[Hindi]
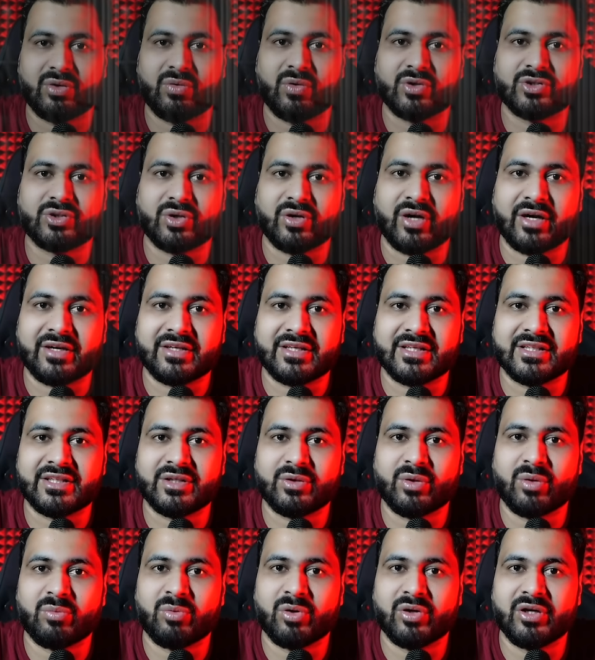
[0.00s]
तो वो जो लड़की थी
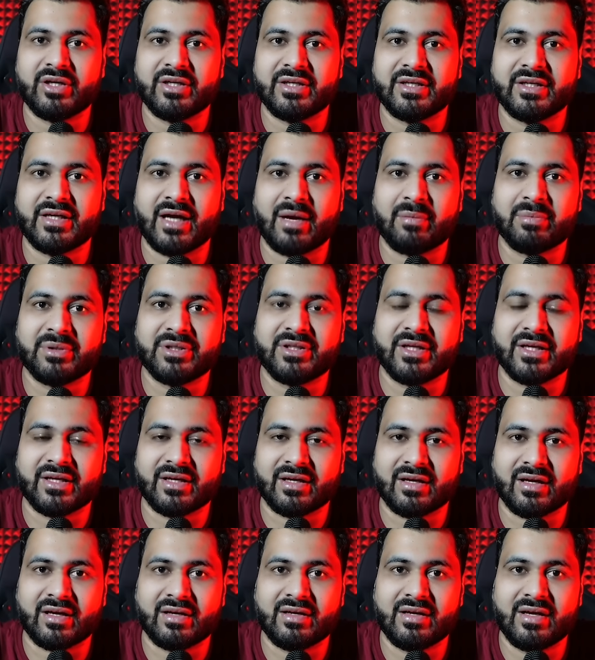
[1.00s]
वो बोली कि अभी
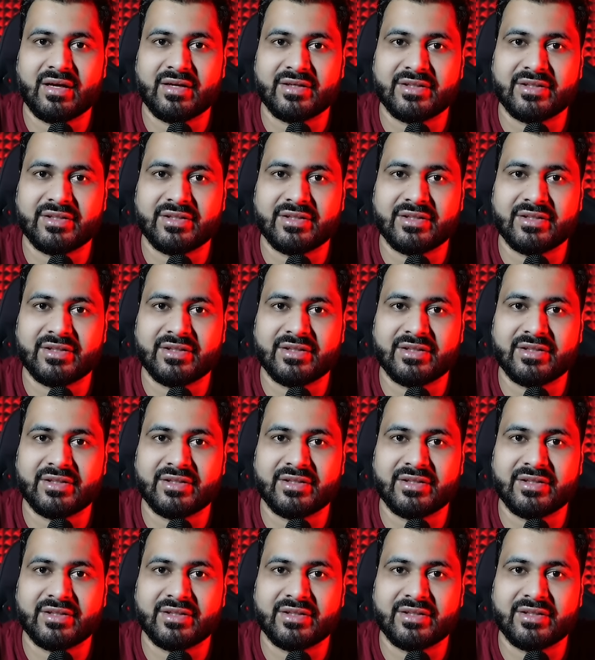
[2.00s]
देखना